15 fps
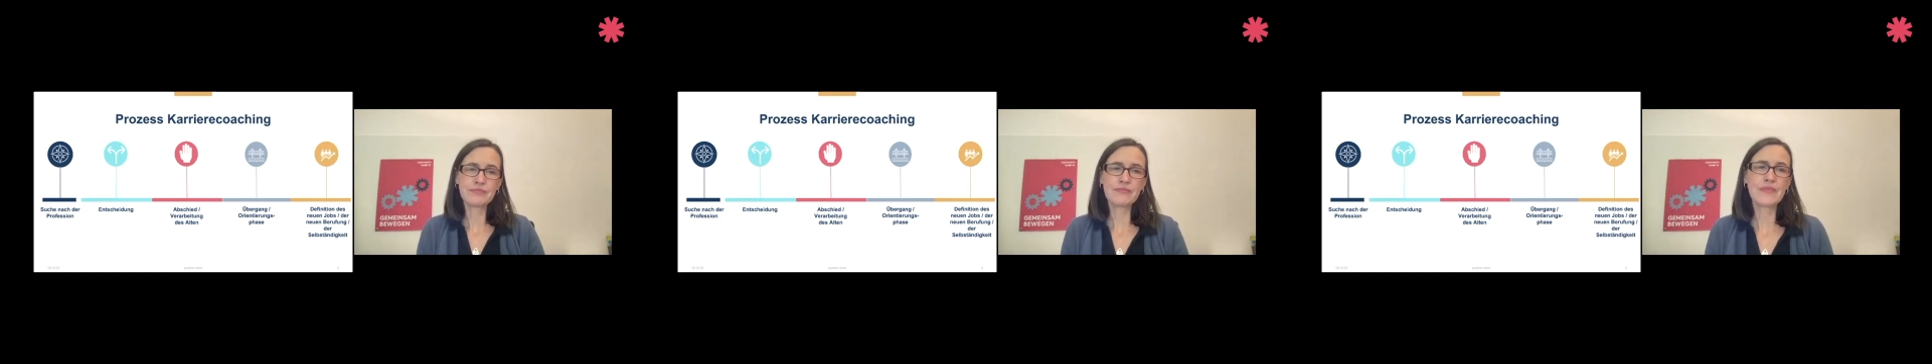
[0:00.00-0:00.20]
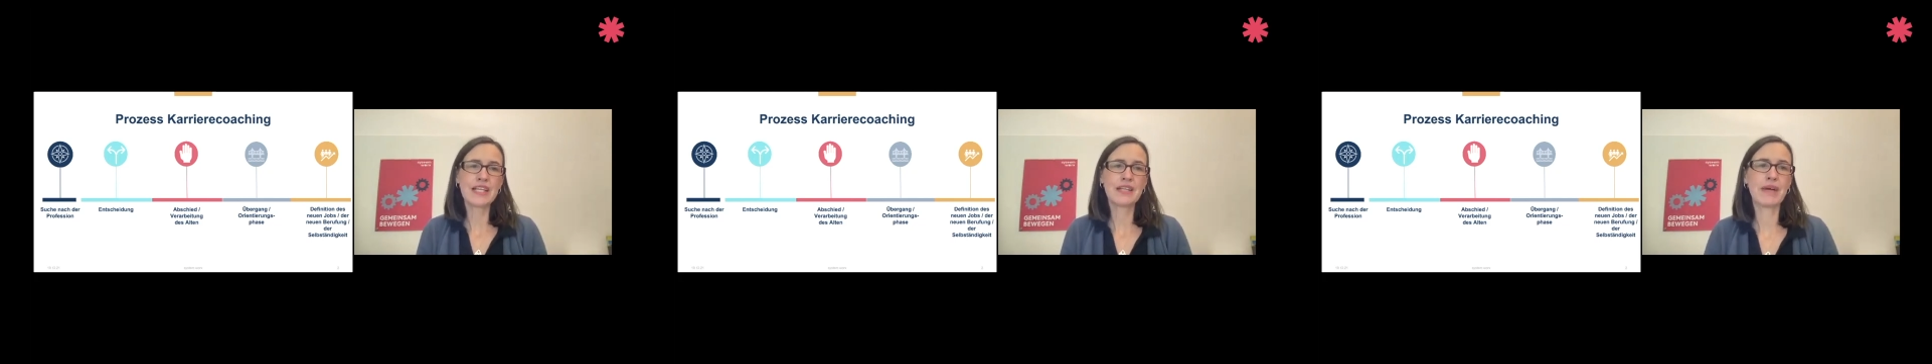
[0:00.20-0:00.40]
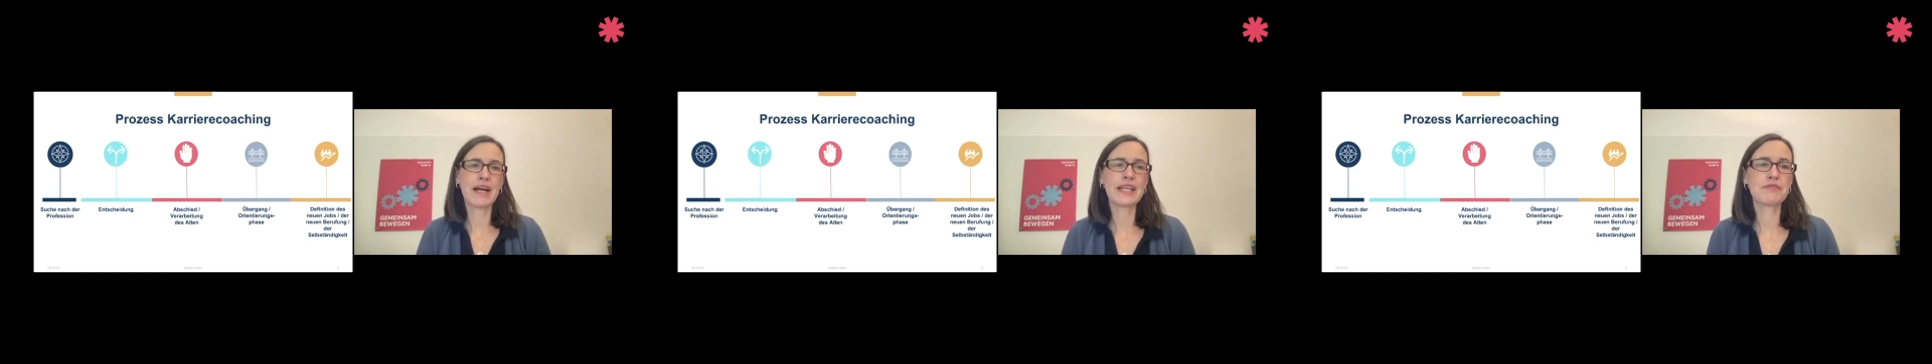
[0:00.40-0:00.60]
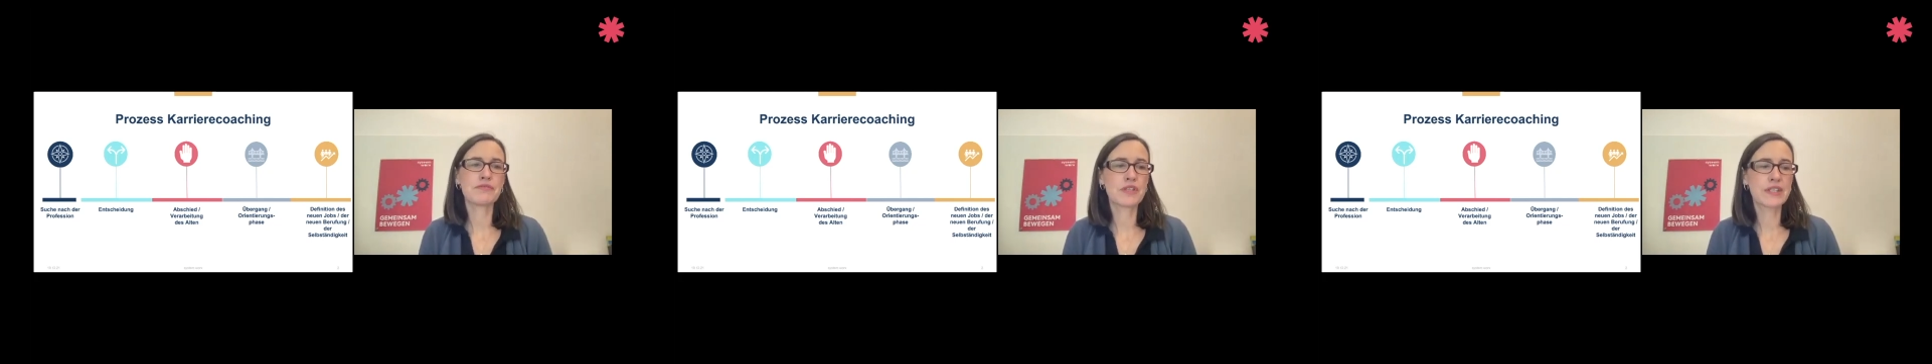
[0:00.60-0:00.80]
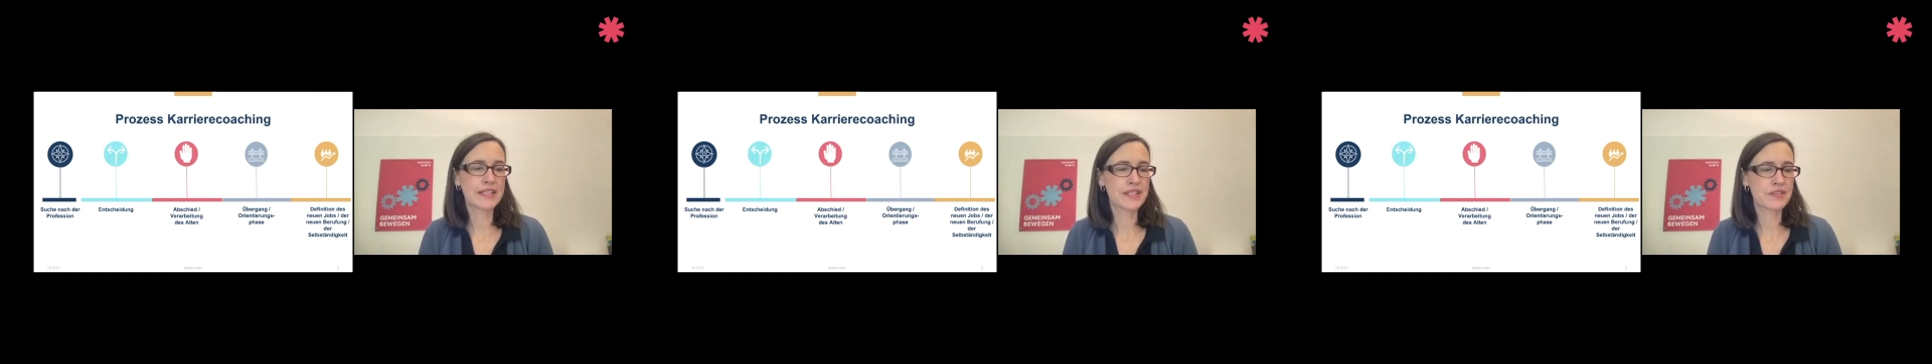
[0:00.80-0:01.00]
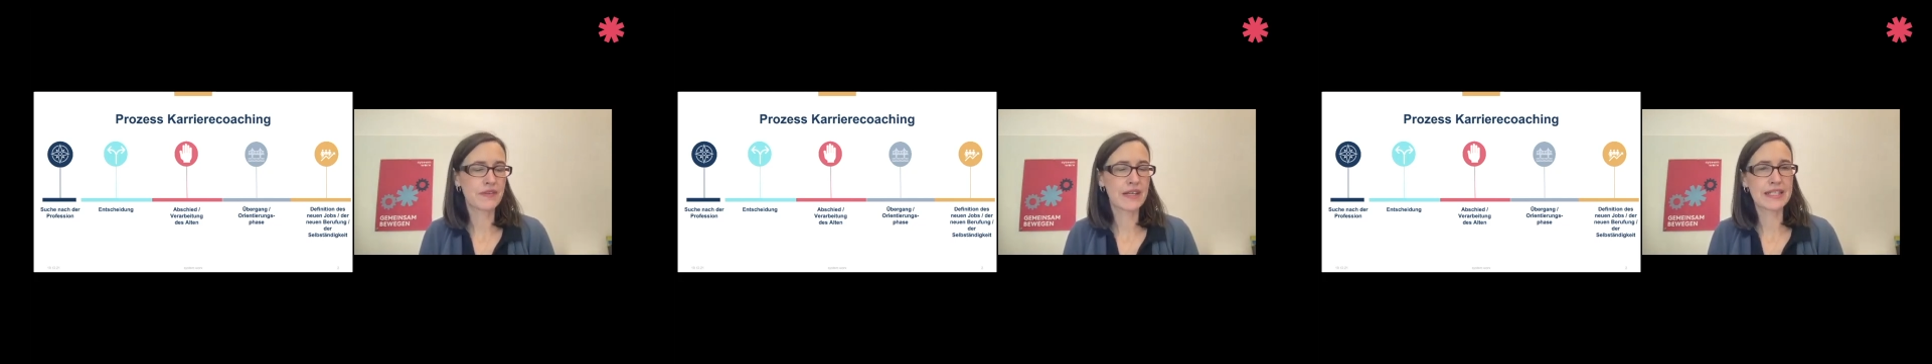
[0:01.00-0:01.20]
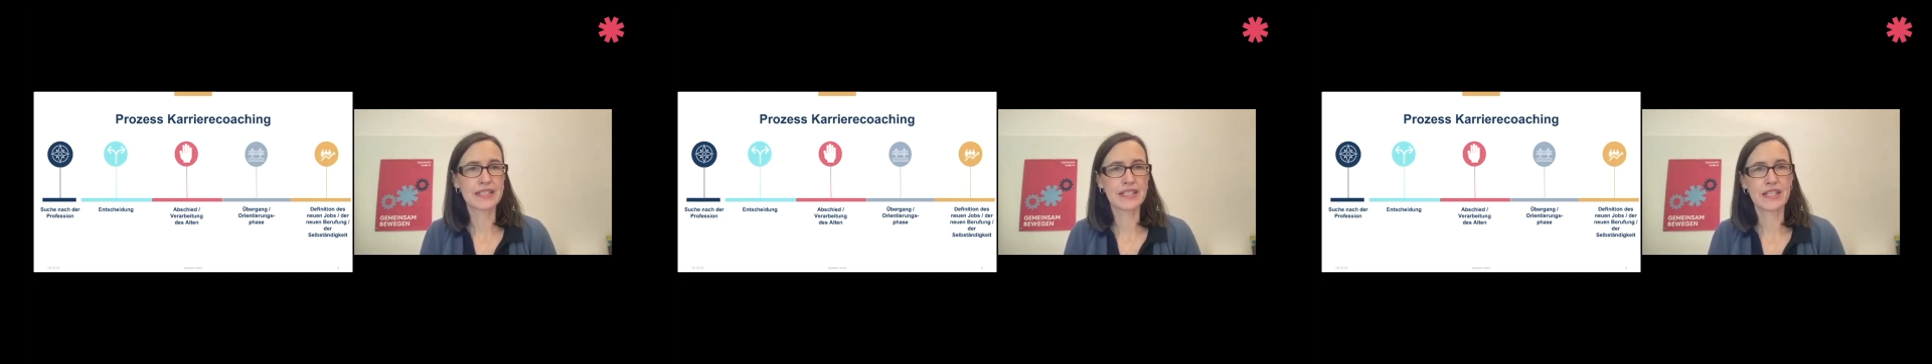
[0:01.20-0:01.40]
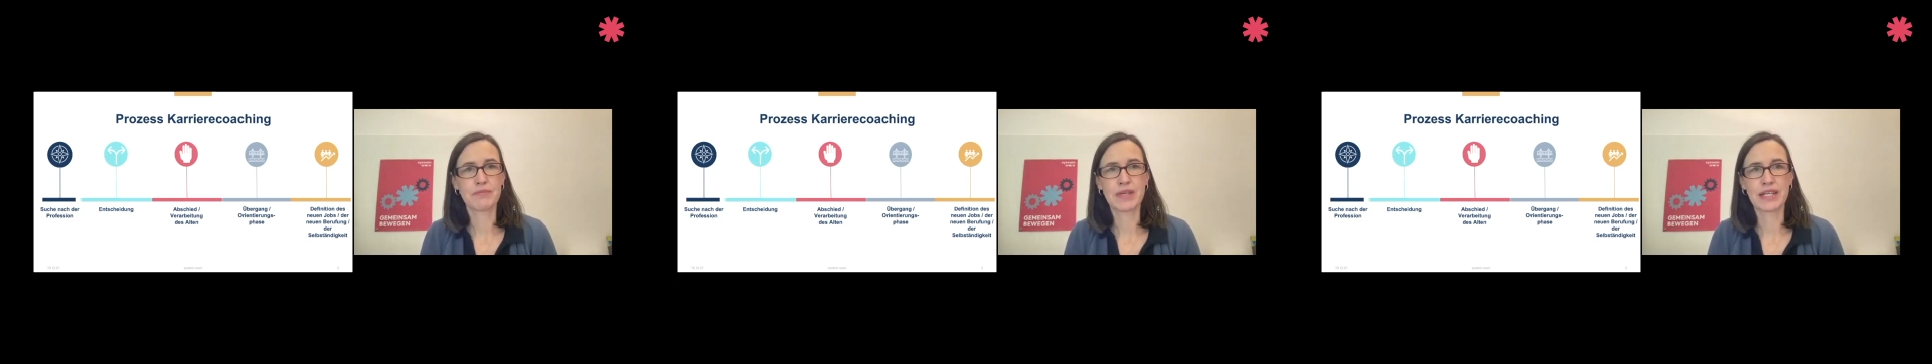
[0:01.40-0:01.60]
in meiner Vorgehensweise
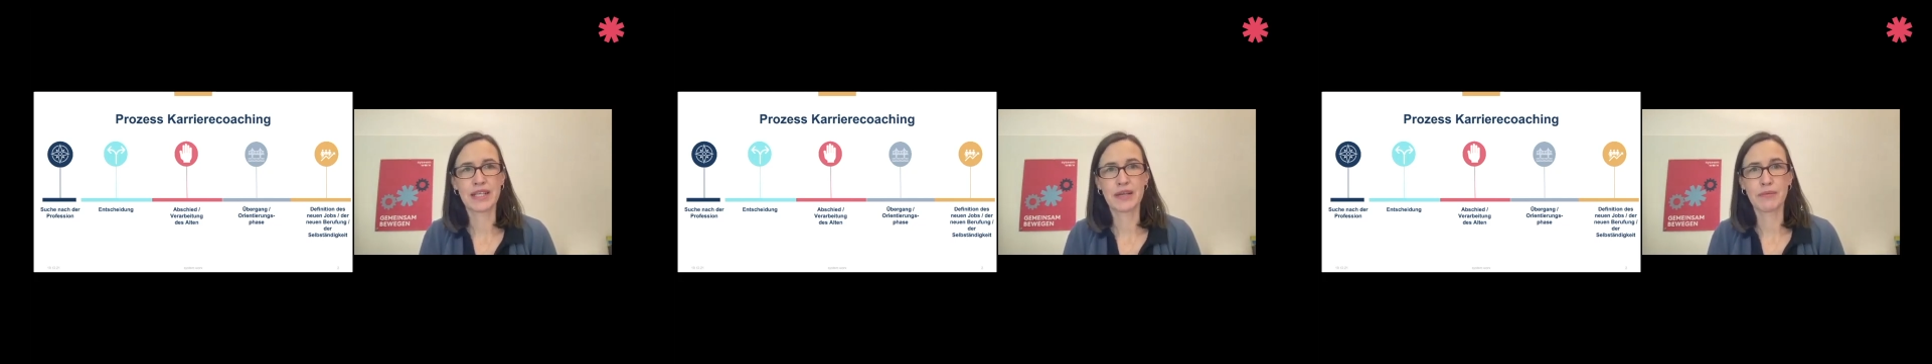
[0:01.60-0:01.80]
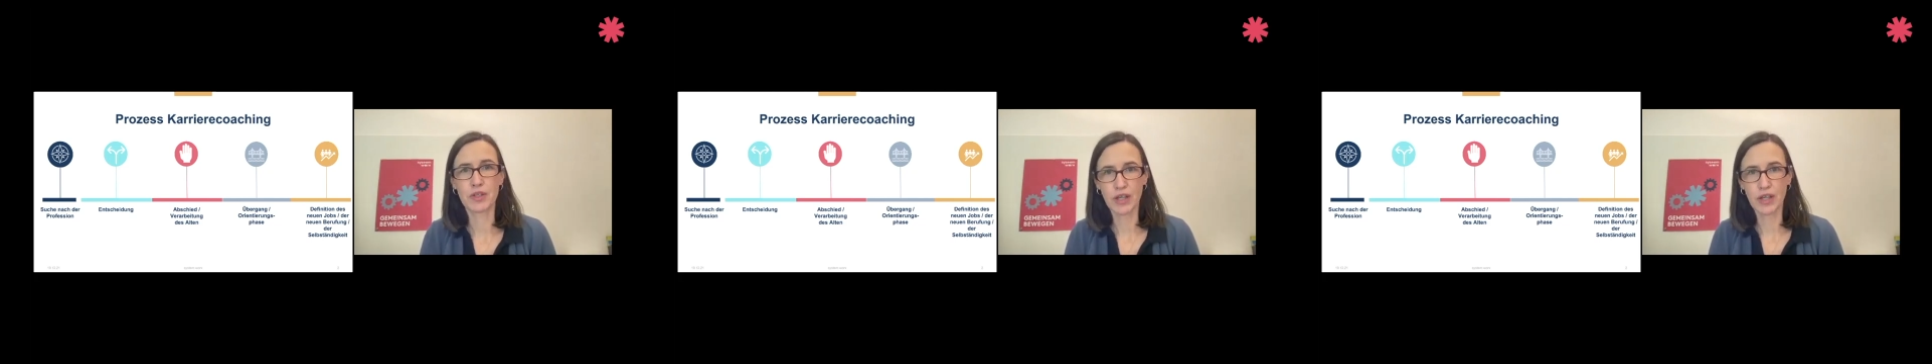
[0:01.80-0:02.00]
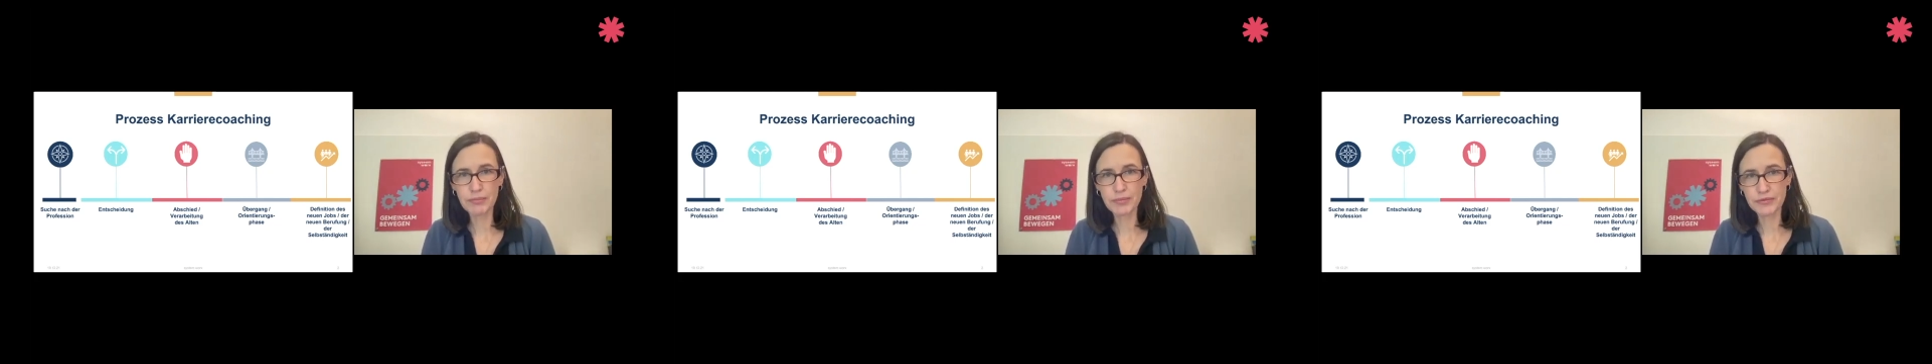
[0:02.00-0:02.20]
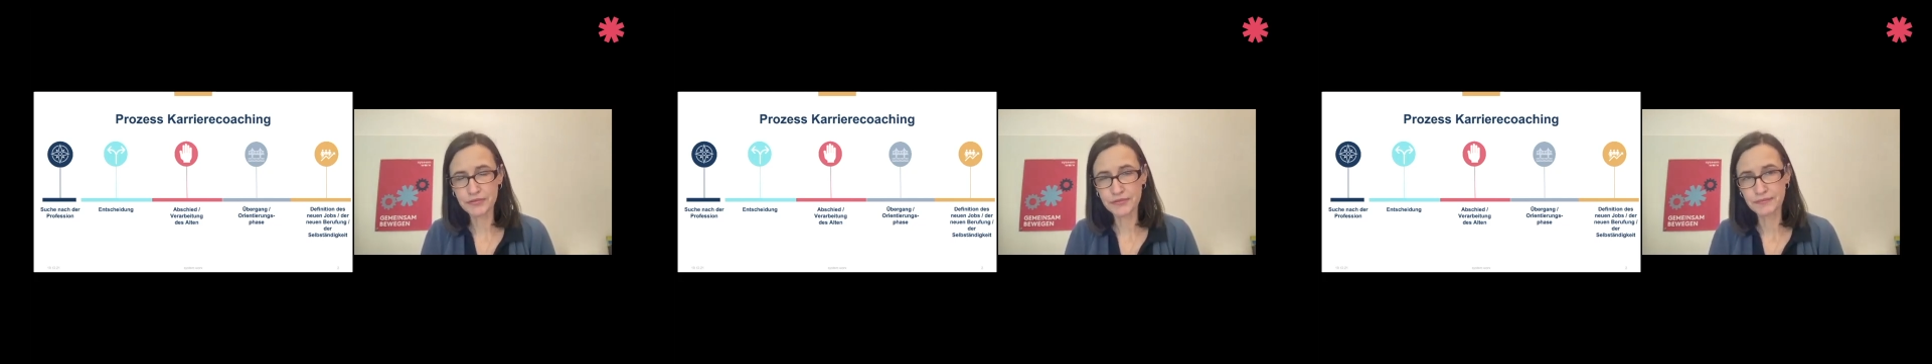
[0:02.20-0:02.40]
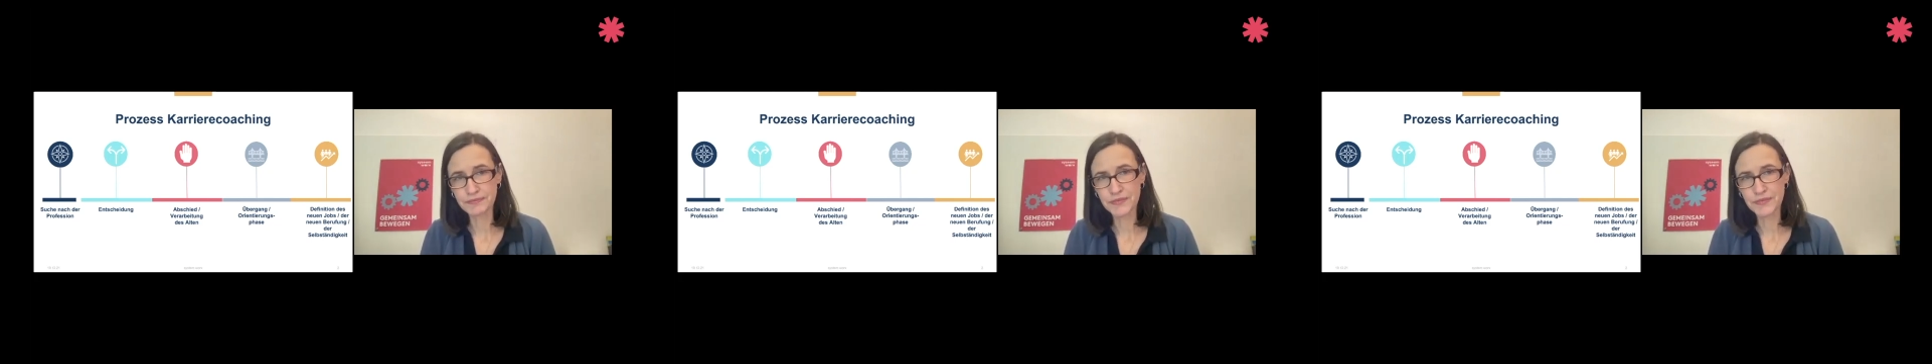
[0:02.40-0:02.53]
immer im Kopf